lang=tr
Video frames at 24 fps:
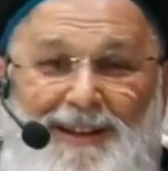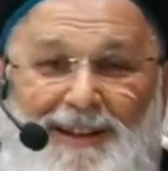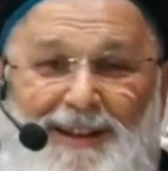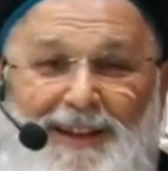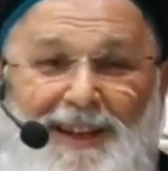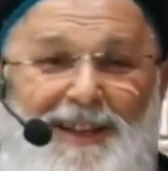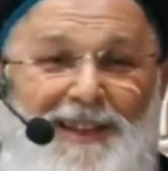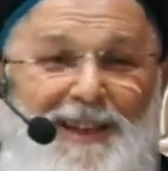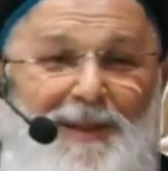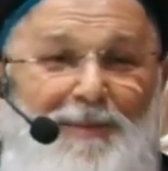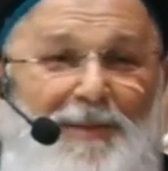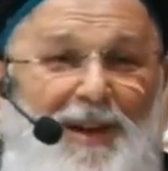
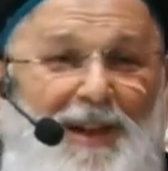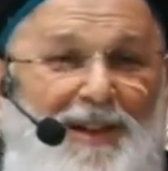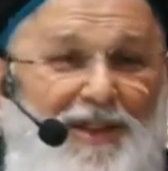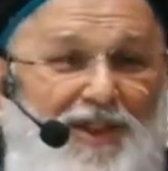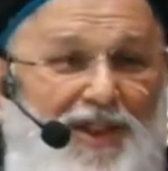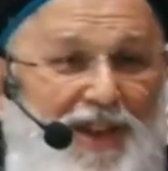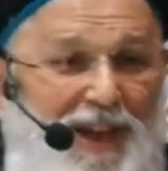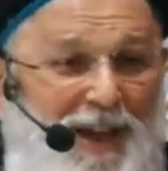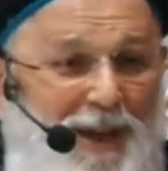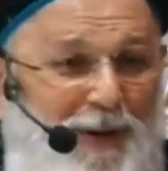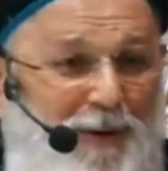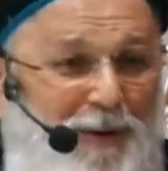Ne zaman
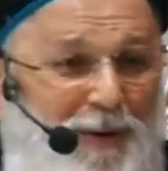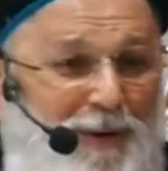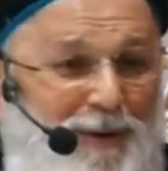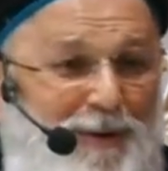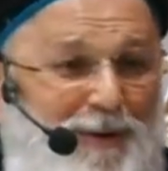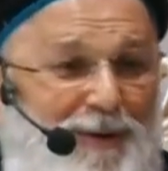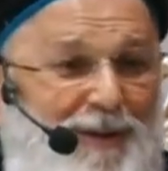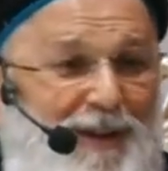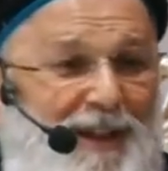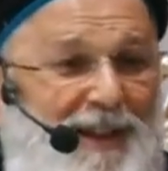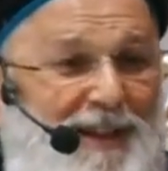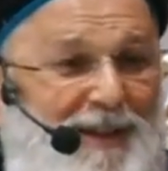şeyh
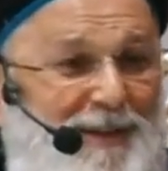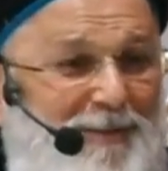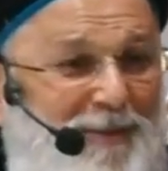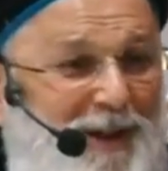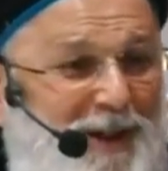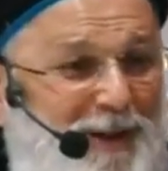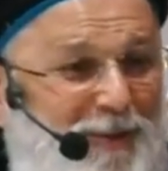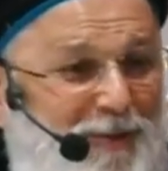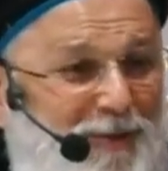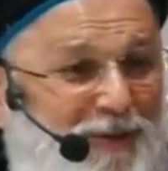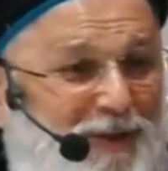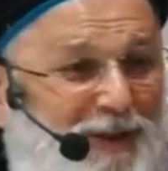oldun, ne
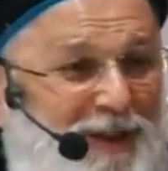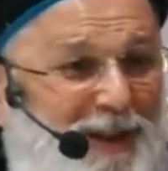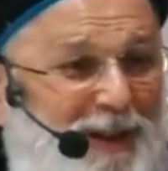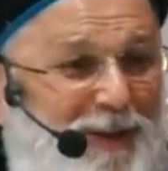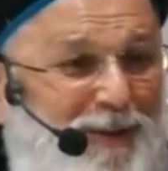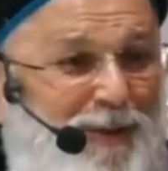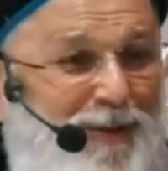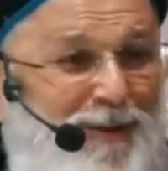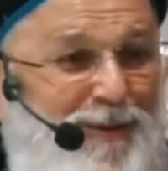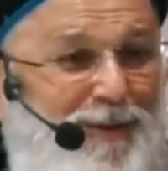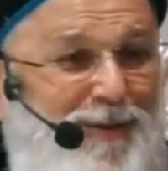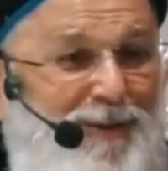zaman
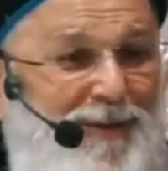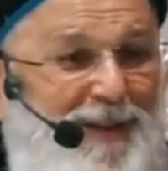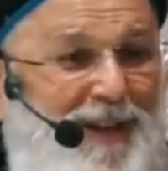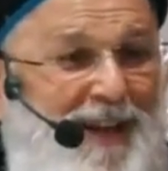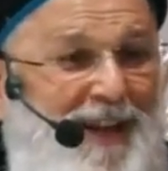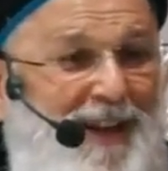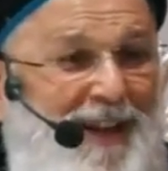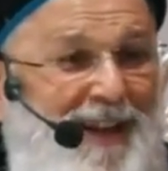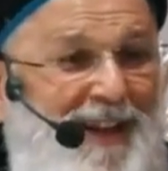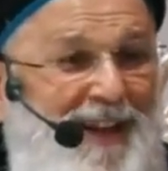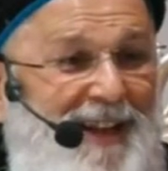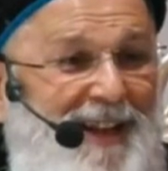üstad oldun
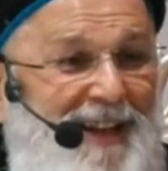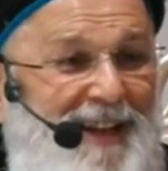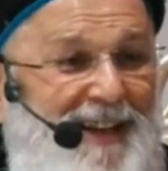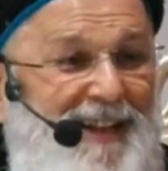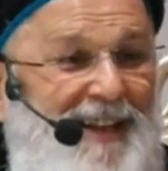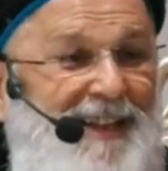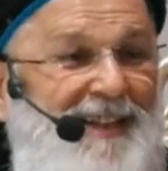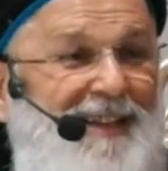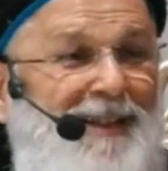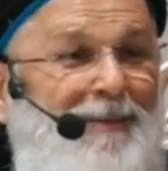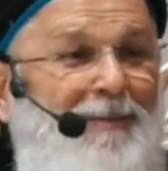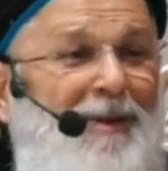da,
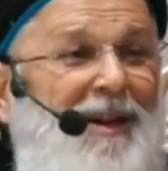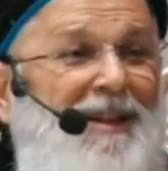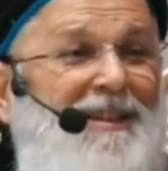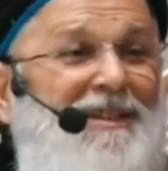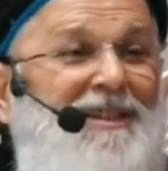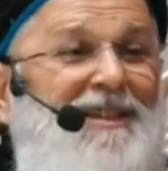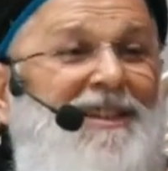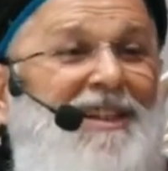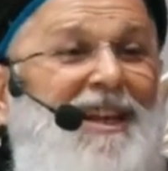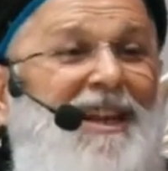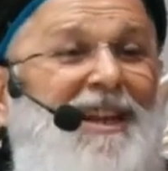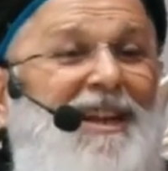ne
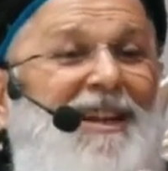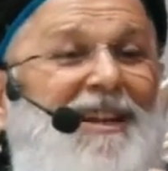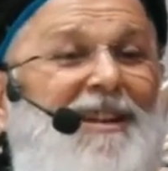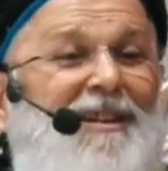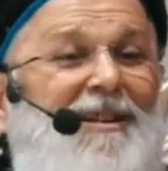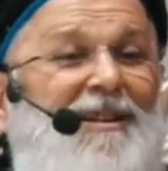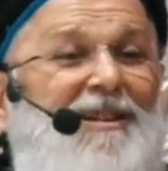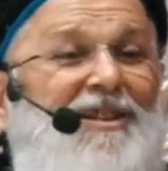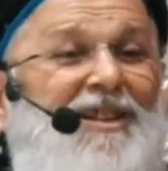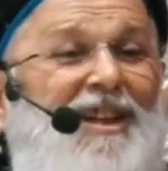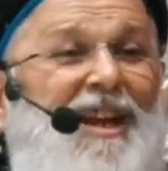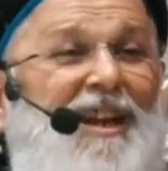zaman
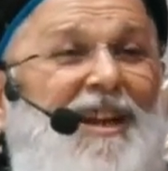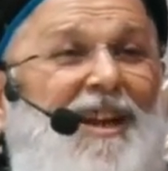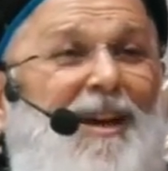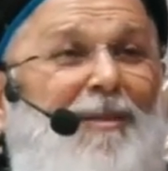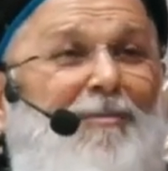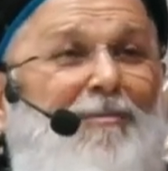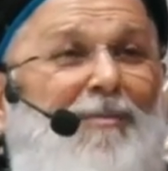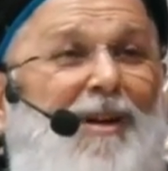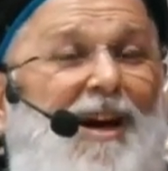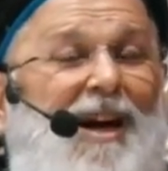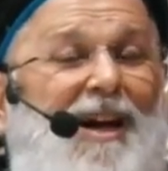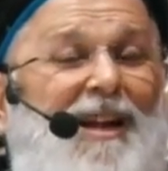senin sana
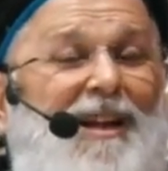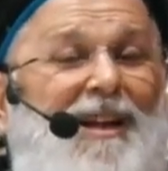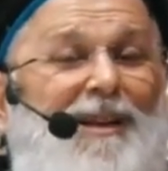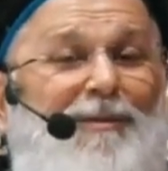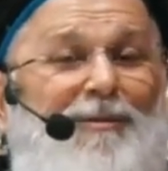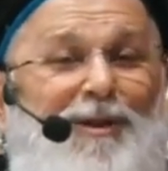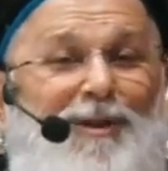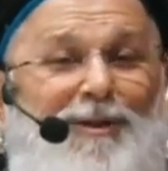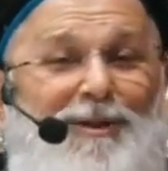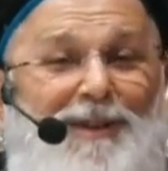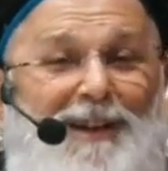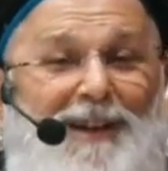
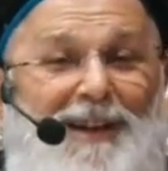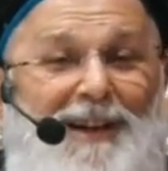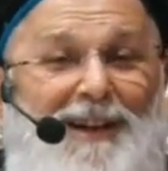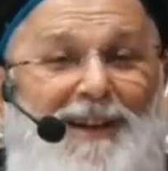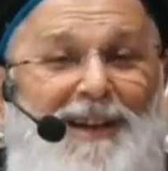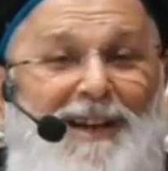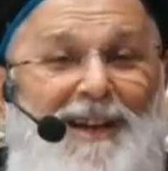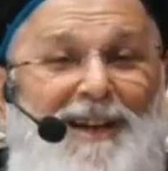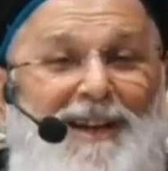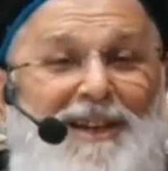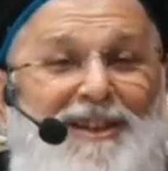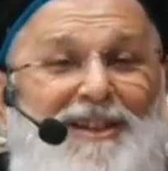manevi
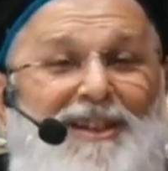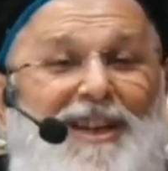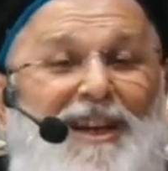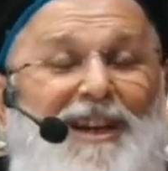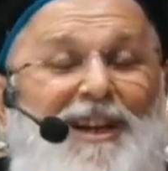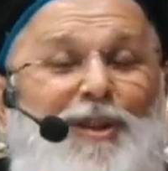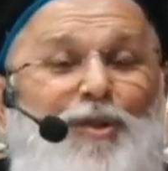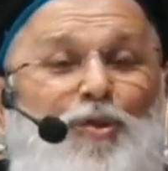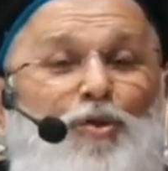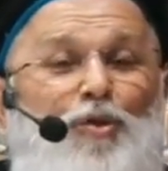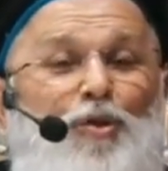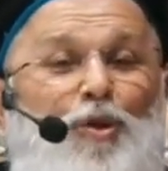olarak
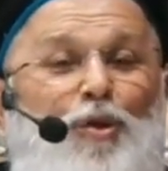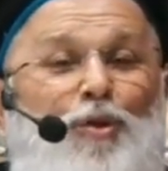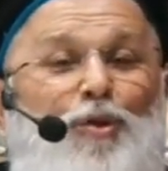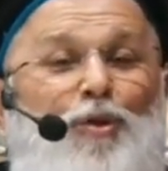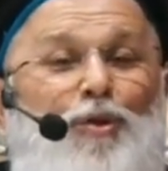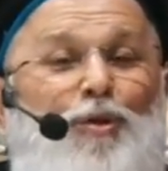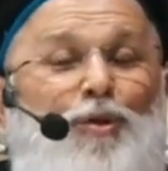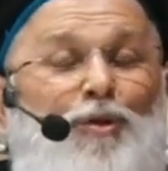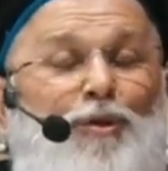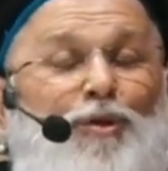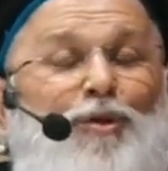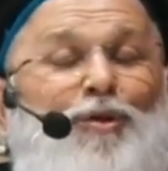senin
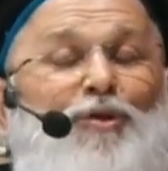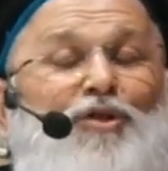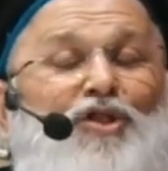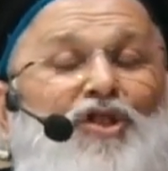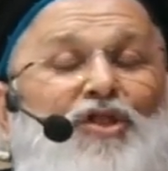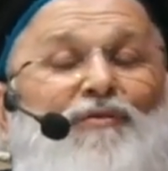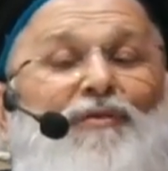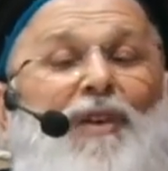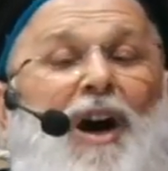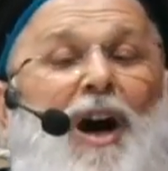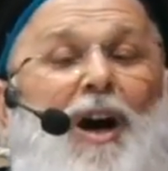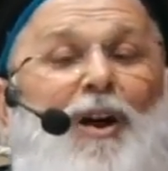tükürünün
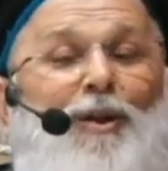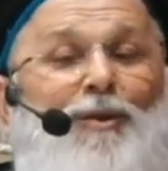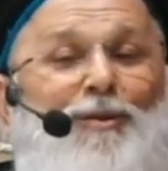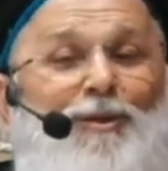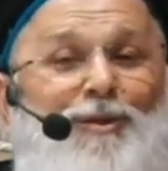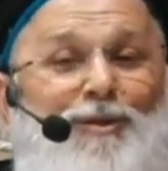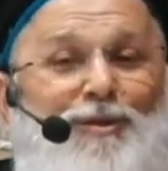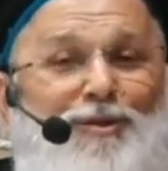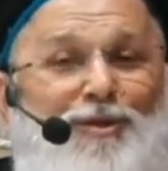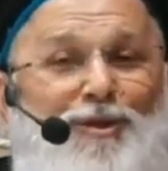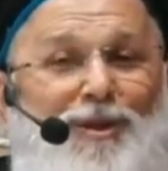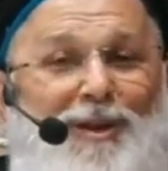şifa olduğunu